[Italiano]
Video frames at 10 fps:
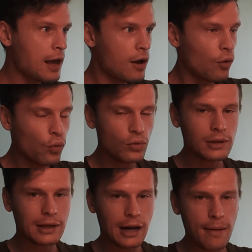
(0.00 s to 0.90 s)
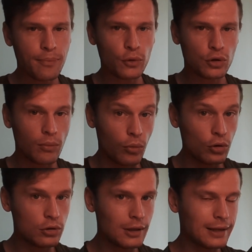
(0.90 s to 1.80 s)
un report
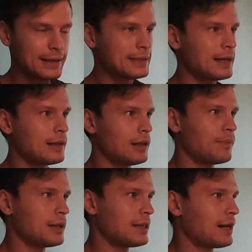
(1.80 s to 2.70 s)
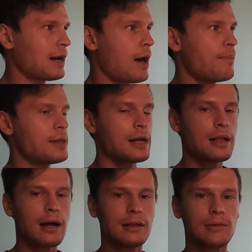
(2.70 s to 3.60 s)
molto interessante di Pantera
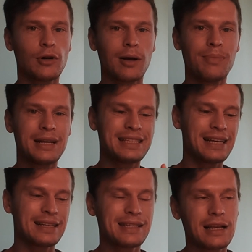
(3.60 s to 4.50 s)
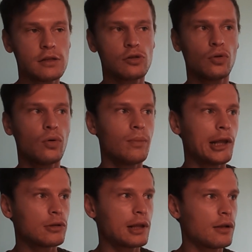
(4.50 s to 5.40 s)
Capital, andremo a capire se ha senso o
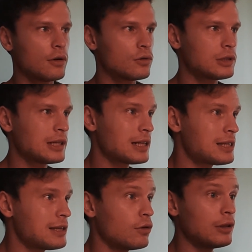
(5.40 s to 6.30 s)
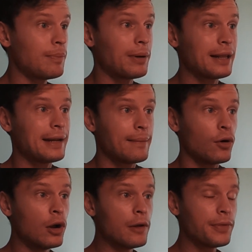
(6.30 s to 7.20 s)
meno tenerlo in considerazione,
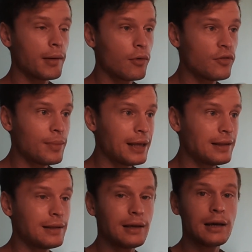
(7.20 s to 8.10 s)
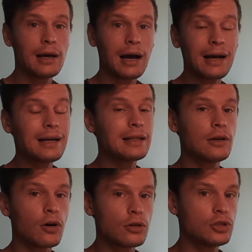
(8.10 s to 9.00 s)
parleremo dei movimenti anche
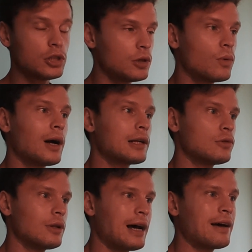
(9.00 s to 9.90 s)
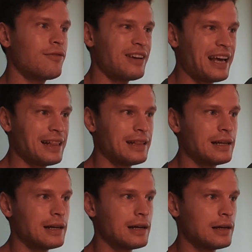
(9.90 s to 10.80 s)
di oggi riguardo la Fed,
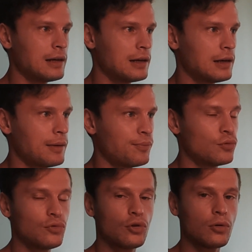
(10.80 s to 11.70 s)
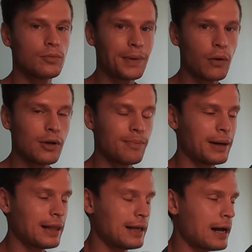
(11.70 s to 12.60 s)
eh, appunto Powell
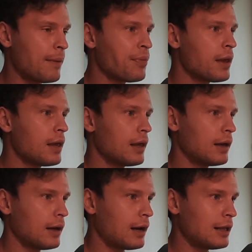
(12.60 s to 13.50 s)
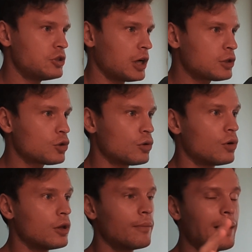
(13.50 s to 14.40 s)
parlerà eh, al Jackson Hall.